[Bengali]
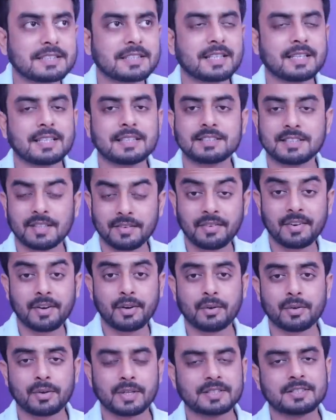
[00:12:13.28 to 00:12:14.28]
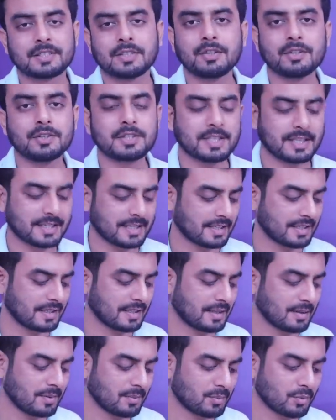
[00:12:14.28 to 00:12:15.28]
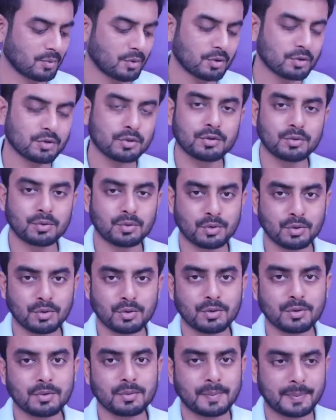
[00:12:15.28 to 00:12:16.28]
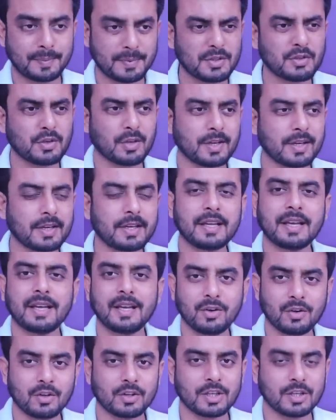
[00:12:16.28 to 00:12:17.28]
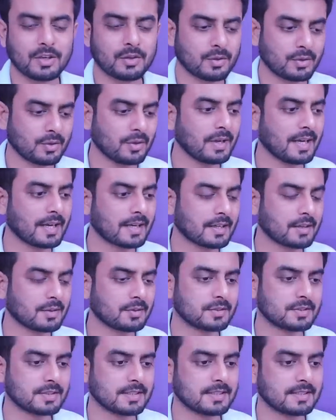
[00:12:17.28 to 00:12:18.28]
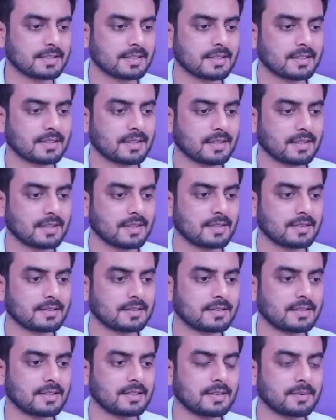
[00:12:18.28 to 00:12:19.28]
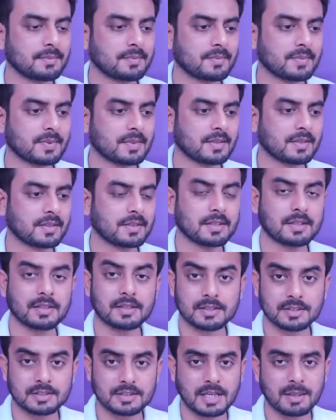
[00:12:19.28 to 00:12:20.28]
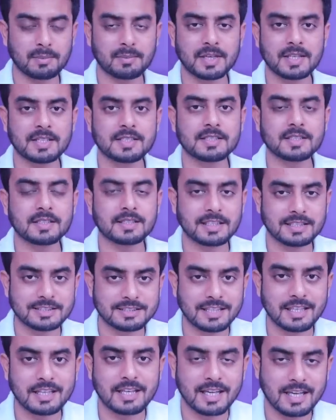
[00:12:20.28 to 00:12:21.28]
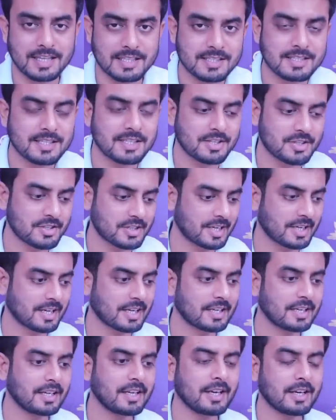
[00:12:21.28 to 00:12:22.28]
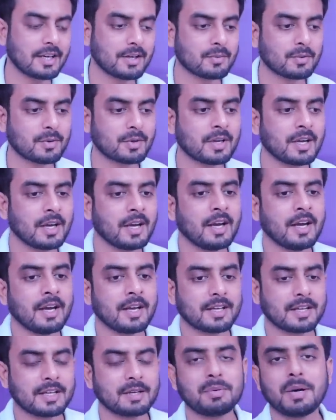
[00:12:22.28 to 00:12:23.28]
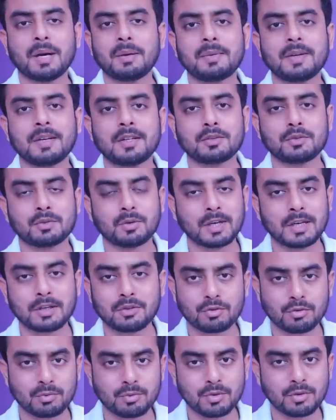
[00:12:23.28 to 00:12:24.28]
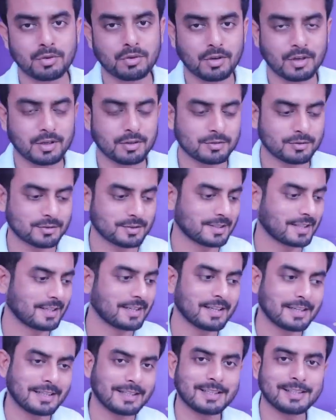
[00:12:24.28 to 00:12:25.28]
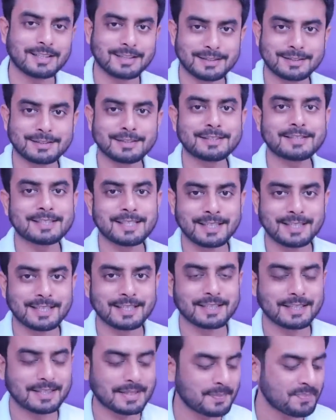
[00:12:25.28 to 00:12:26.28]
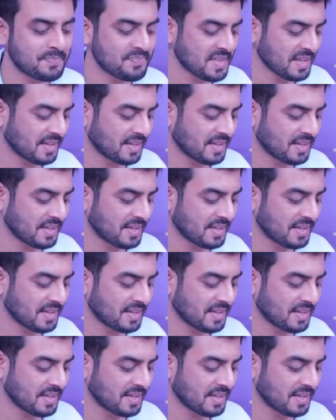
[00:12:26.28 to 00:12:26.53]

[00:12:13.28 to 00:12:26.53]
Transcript: আজকে যে ভিডিওটা ছিল সেখানে মূলত দুটো বিষয় নিয়েই কথা হলো একটা হচ্ছে যে যে সামনে যে দাজ্জাল আসছে সেটা নিয়ে এবং কিভাবে দোয়া কবুল করানো যায় আল্লাহর কাছে সেইটা নিয়ে